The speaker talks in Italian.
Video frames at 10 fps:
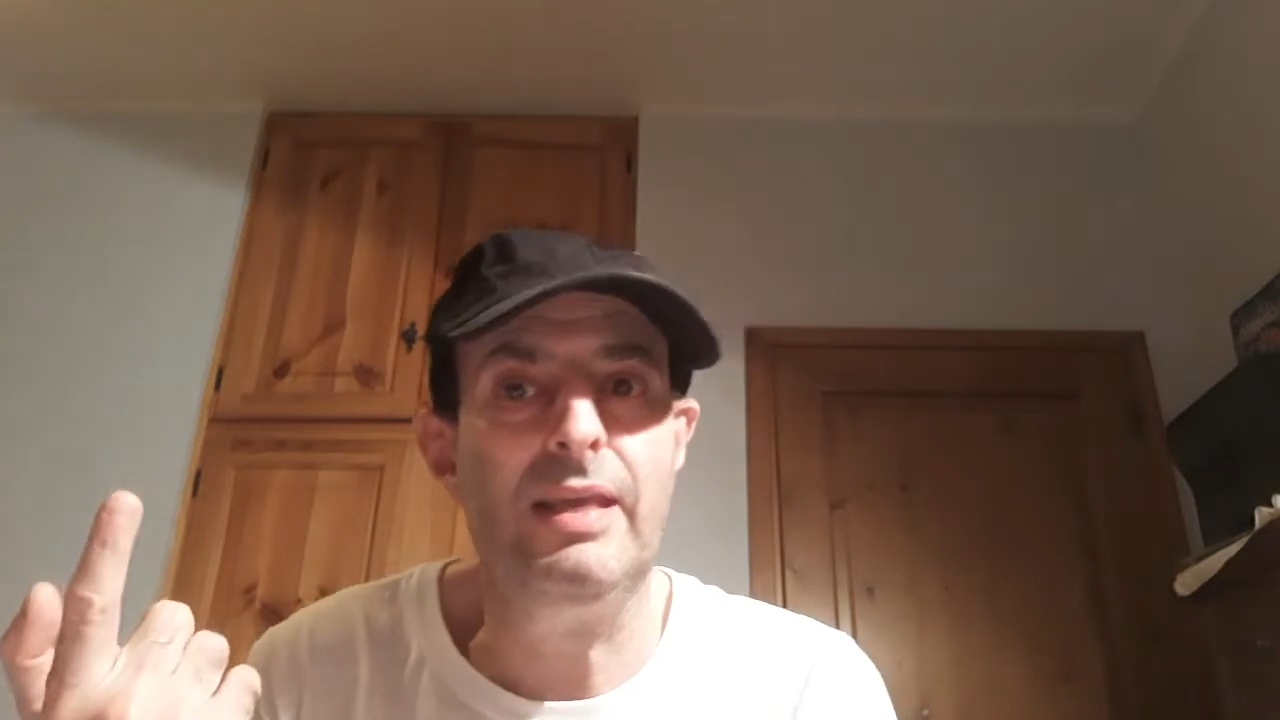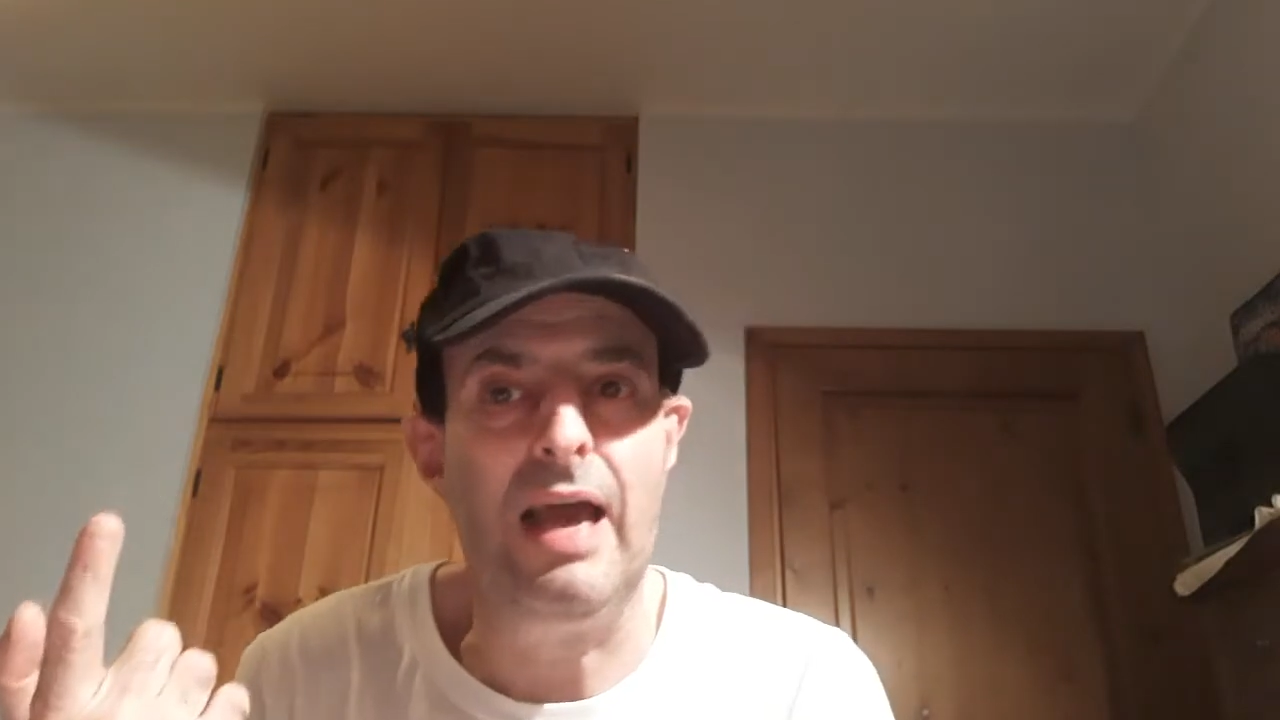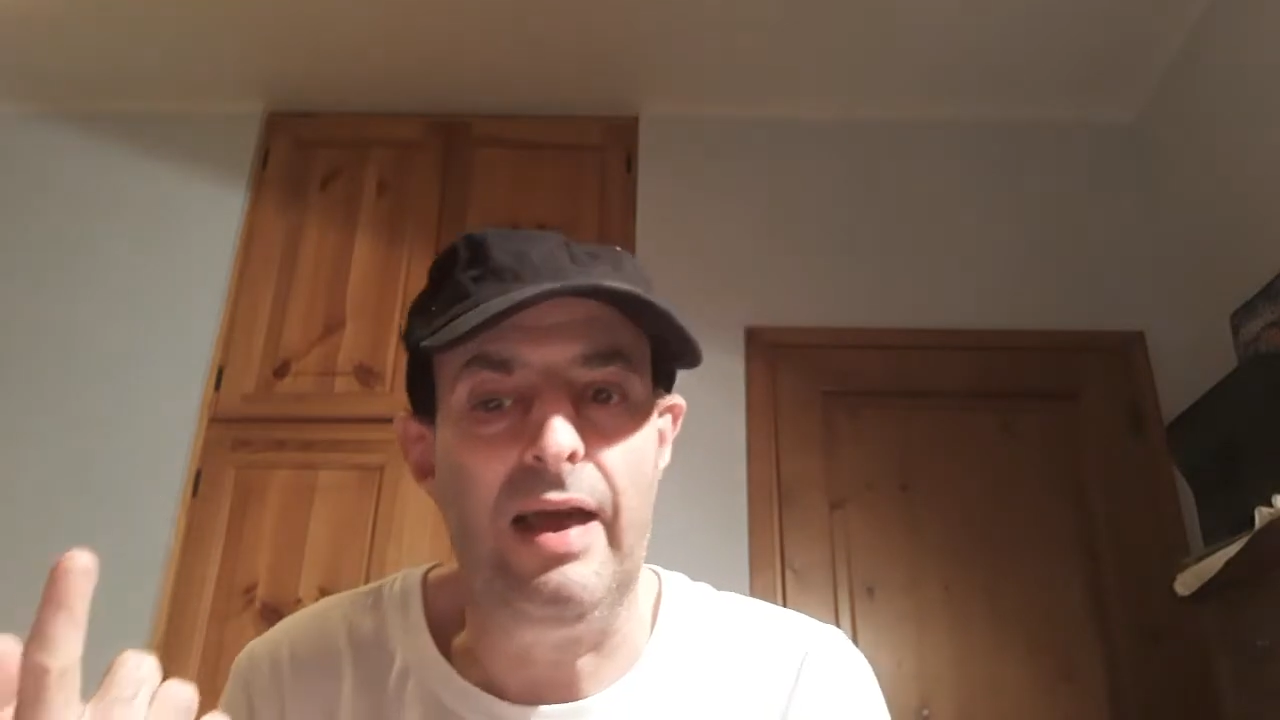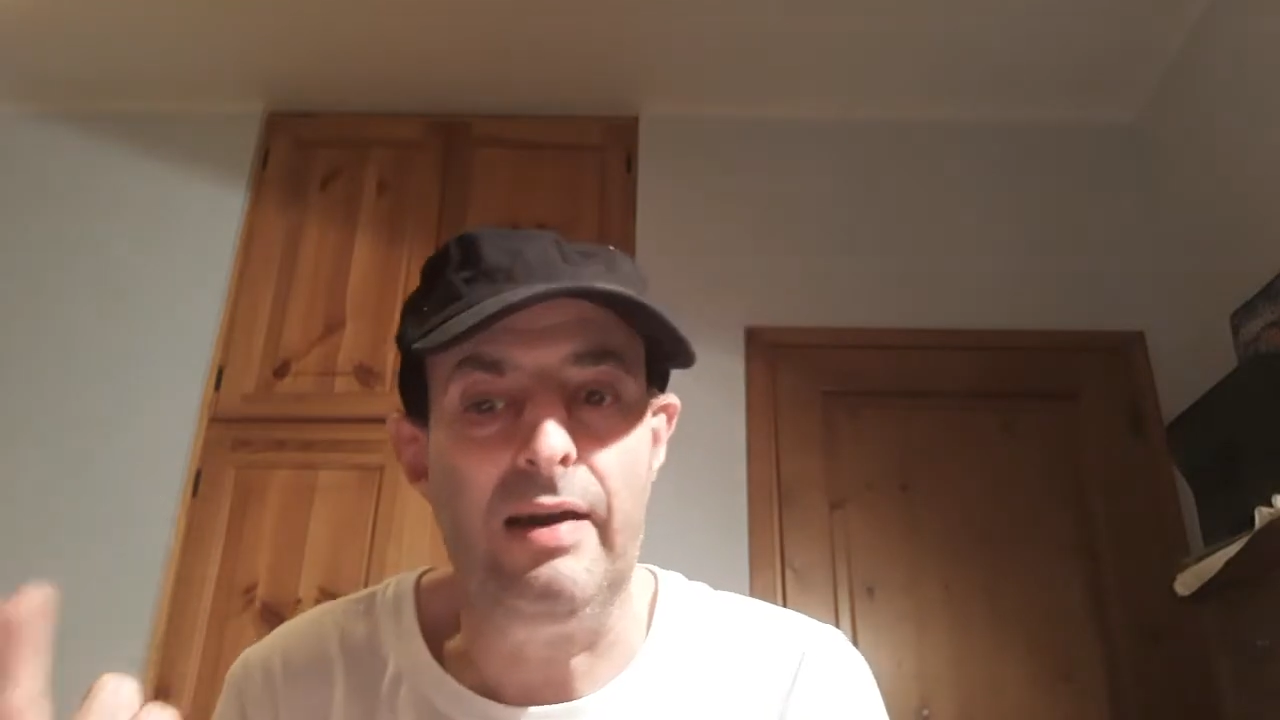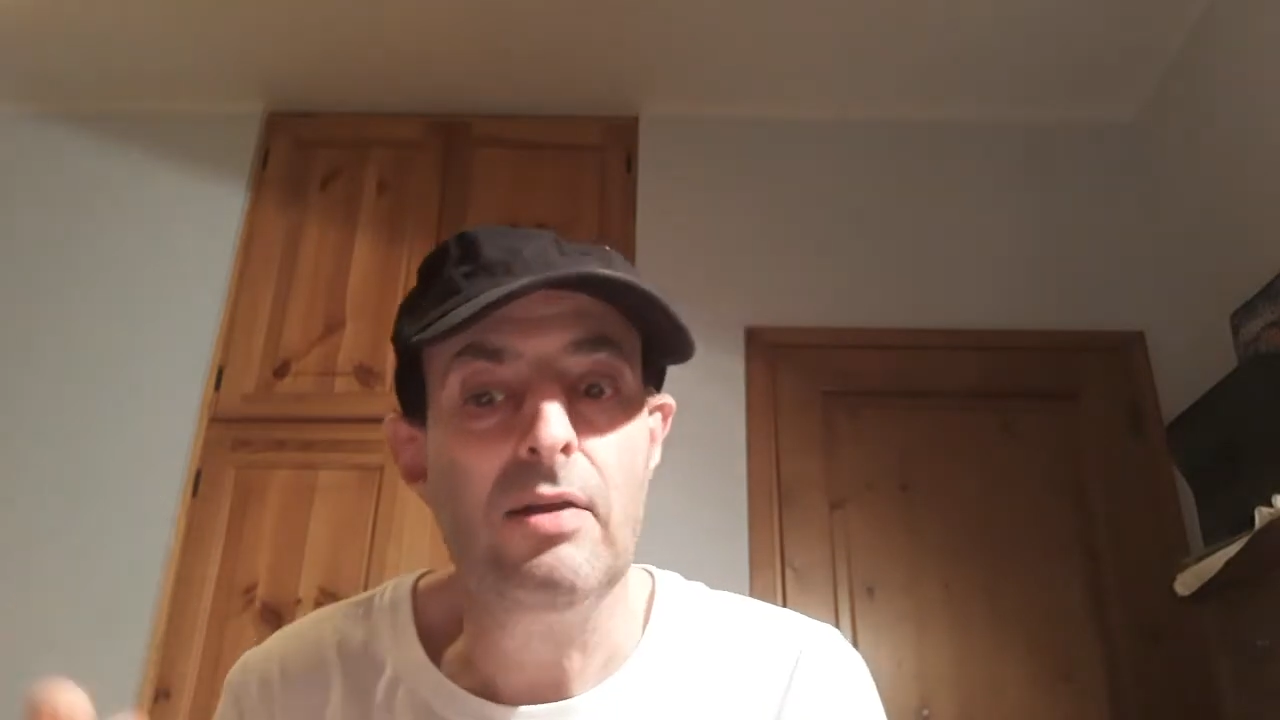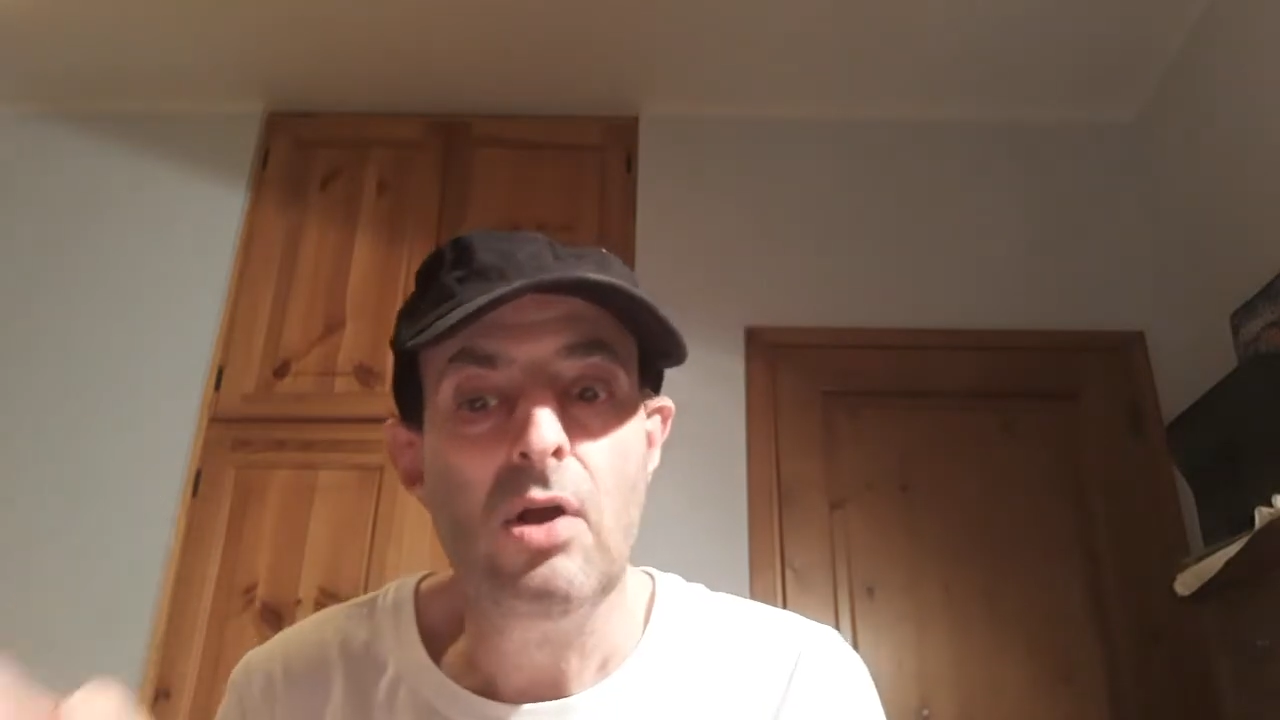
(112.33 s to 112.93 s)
car,